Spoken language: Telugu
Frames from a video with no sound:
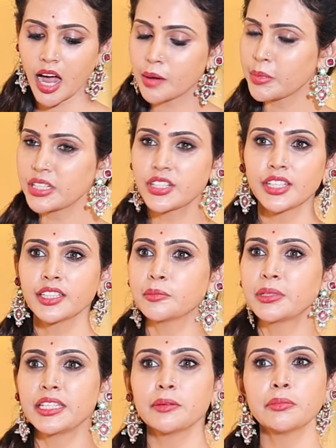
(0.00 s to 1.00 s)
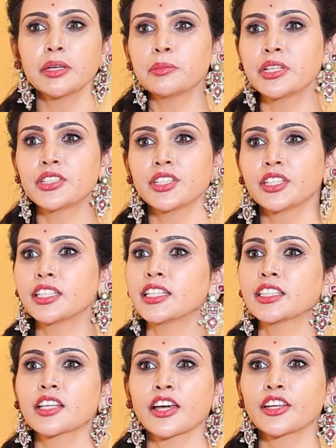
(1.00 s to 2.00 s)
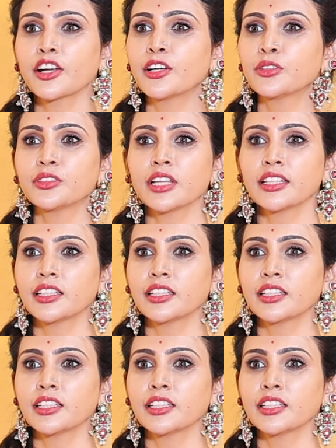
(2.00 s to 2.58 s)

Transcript: ఆ కి బిఎంఐ కి నీకు థైరాయిడ్ ఉందా